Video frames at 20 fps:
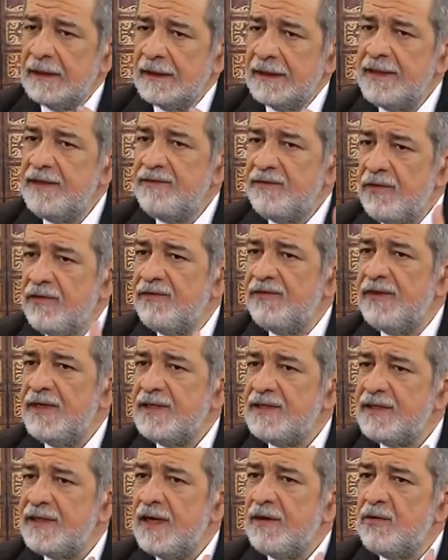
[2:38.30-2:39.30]
uh, que
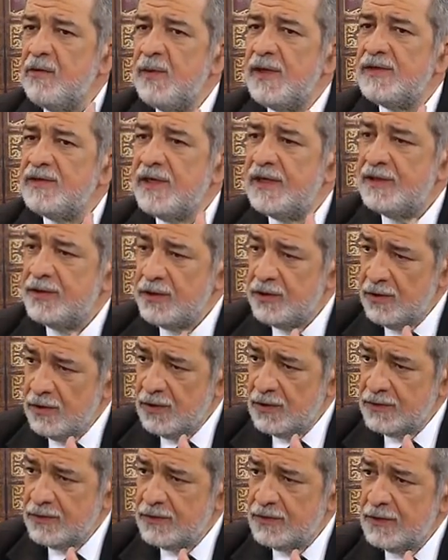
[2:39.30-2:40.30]
envolvesse argumentos
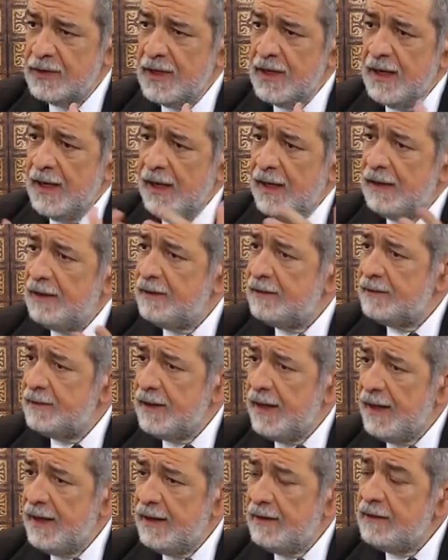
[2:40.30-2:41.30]
religiosos. Não é
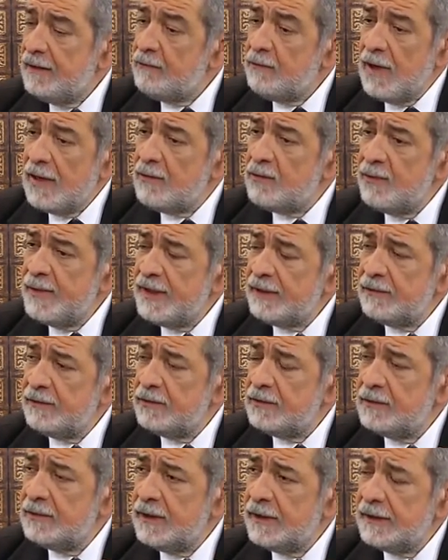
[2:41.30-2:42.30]
verdade. É, é o
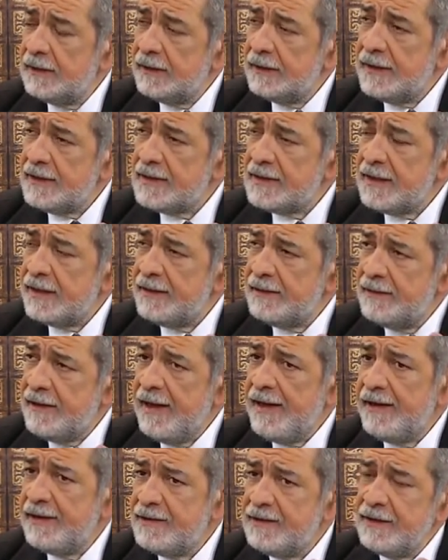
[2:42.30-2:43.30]
argumento, é, essa
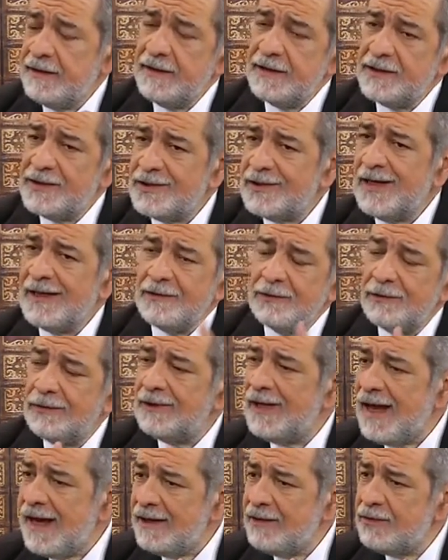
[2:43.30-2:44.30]
ideia de que Estado
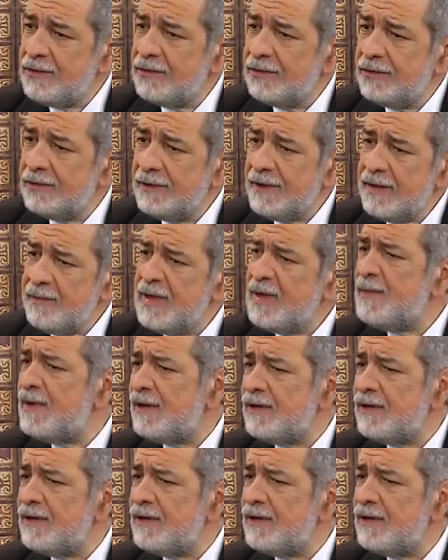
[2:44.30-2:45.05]
laico é a